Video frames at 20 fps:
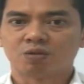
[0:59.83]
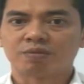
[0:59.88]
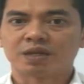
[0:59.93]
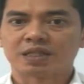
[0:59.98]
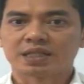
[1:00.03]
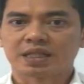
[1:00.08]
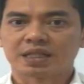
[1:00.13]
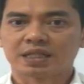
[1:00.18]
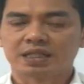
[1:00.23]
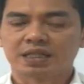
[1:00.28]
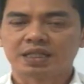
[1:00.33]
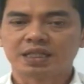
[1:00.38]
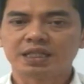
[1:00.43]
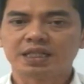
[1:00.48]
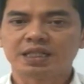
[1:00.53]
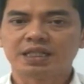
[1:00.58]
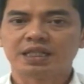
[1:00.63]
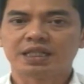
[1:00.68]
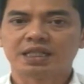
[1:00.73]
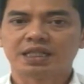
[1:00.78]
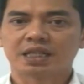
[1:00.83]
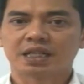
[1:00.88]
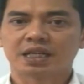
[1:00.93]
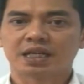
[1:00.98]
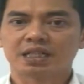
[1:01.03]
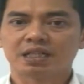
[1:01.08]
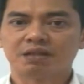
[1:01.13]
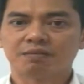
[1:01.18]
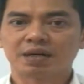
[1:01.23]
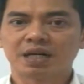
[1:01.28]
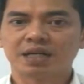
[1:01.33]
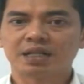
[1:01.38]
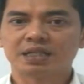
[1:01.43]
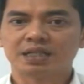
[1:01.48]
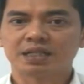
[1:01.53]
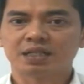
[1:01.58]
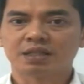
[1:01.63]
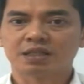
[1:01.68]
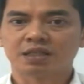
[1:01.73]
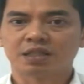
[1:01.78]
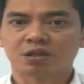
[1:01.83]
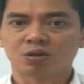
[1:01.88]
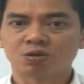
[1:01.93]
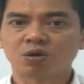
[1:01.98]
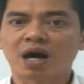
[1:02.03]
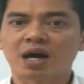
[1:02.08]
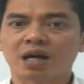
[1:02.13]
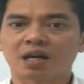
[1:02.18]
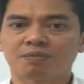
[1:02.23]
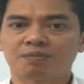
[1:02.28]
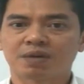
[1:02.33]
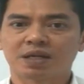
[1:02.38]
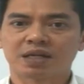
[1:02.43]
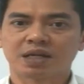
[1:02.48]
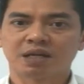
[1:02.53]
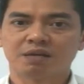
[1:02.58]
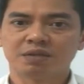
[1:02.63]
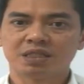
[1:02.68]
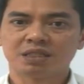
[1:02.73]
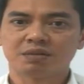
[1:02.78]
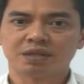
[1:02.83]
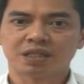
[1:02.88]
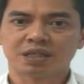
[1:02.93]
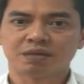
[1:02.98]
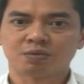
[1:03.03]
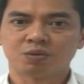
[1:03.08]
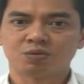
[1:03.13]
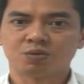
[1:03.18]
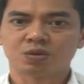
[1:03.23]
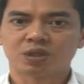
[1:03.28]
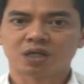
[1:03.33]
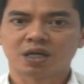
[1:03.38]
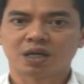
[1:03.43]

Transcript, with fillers: eh, rumah sakit ini didirikan di Bali, tentu harapan kami sebagai